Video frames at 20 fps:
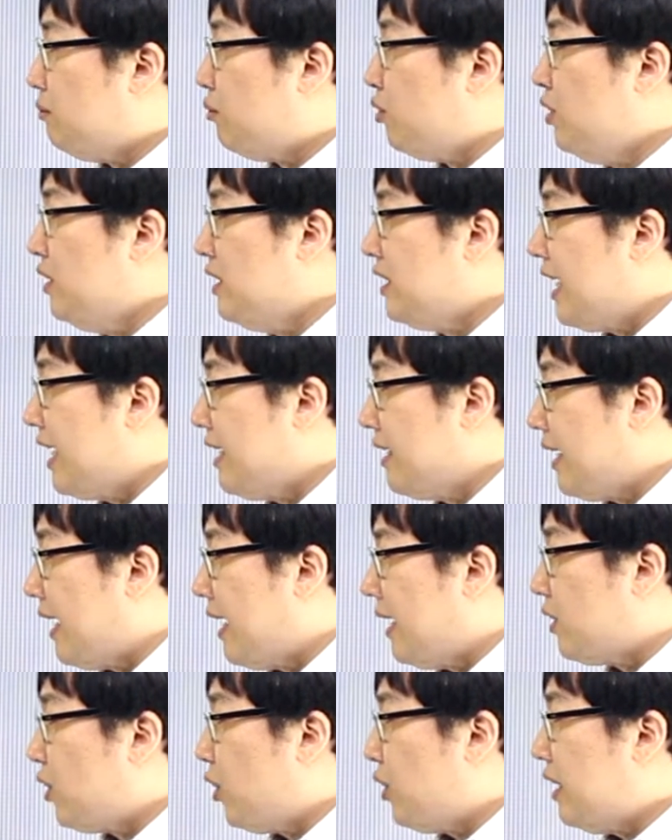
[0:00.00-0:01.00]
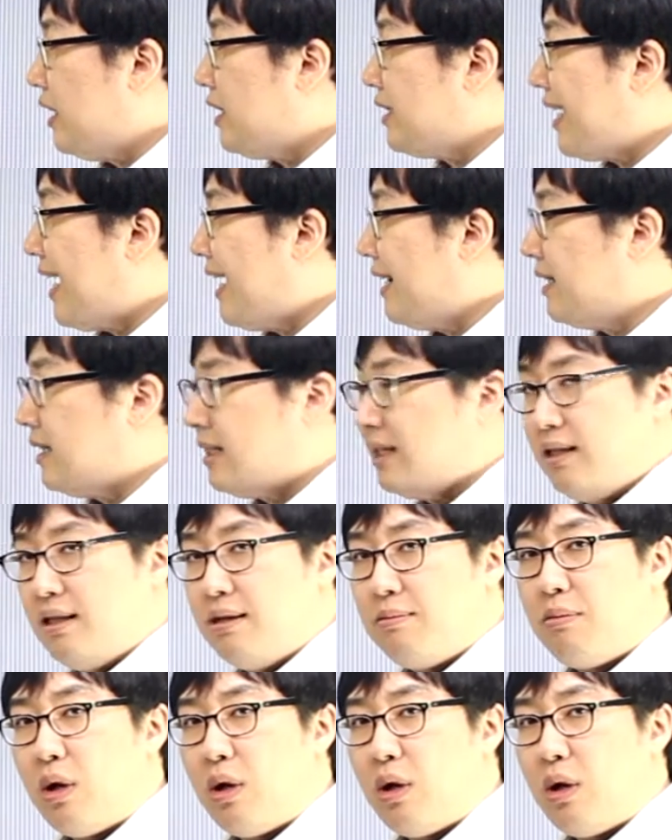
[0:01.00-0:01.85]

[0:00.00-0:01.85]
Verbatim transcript: 문장 내에서 이 차는